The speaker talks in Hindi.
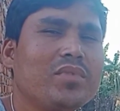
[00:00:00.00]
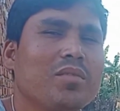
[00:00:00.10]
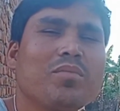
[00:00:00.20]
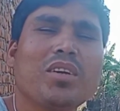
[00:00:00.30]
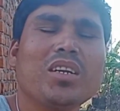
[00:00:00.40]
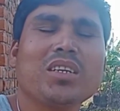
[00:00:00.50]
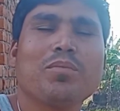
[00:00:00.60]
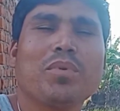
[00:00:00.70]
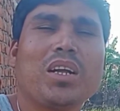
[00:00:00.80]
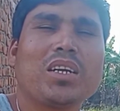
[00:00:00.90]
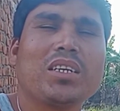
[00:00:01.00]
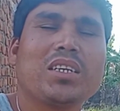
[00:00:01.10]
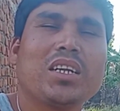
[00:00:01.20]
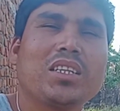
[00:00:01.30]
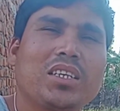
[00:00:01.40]
बड़ा बड़ा
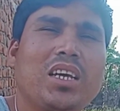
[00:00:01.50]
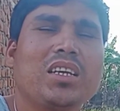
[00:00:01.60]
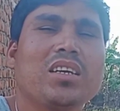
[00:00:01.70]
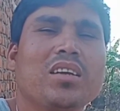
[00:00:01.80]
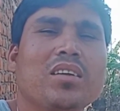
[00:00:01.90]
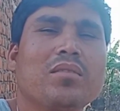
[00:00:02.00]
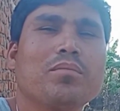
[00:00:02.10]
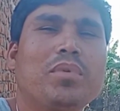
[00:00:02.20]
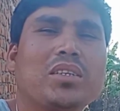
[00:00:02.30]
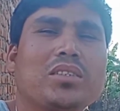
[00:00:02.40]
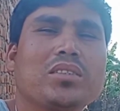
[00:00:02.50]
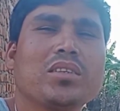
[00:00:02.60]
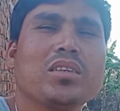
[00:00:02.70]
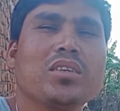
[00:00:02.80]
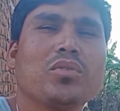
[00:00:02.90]
कीटर दिखे बस
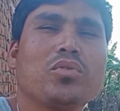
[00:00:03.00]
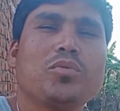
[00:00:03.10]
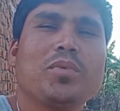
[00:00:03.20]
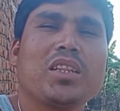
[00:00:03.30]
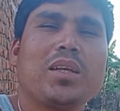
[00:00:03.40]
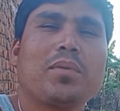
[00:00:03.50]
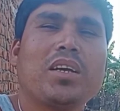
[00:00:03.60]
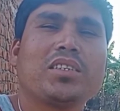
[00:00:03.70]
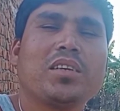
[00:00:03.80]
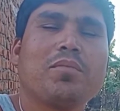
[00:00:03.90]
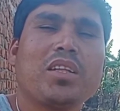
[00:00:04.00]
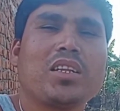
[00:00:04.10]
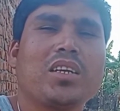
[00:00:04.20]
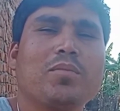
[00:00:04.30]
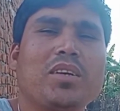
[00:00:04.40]
कुछ मतलब रहे चाहे मत
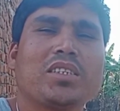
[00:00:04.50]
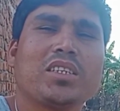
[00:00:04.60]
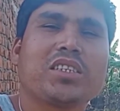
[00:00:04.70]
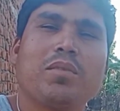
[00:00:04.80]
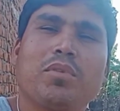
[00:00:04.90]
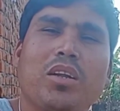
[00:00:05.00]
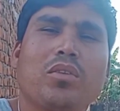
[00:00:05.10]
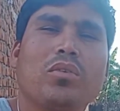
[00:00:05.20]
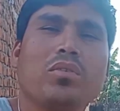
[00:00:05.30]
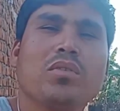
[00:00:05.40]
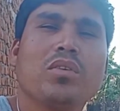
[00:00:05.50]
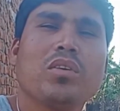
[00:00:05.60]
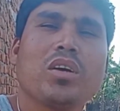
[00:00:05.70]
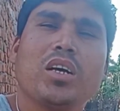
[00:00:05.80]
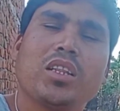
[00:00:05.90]
रहे बस सब्सक्राइब कर दो
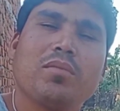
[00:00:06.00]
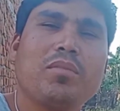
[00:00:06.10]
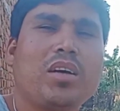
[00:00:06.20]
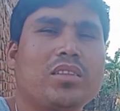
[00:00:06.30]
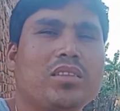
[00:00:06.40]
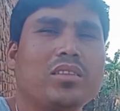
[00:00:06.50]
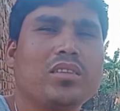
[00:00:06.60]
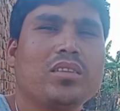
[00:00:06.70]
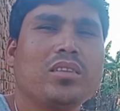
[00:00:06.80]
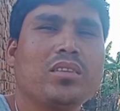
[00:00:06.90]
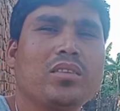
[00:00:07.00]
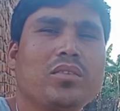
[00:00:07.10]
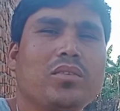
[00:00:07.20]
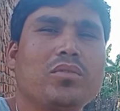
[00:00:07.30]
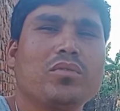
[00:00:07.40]
ख़त्म बात
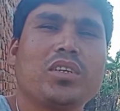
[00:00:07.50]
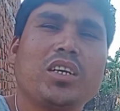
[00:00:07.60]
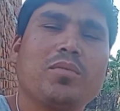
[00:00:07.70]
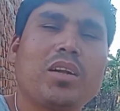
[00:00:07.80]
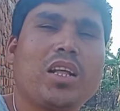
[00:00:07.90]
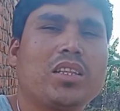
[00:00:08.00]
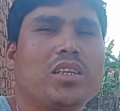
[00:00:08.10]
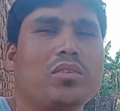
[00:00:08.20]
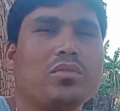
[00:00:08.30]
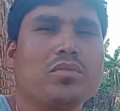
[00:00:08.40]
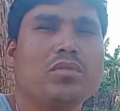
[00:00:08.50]
उनके ही बढ़ाते रहो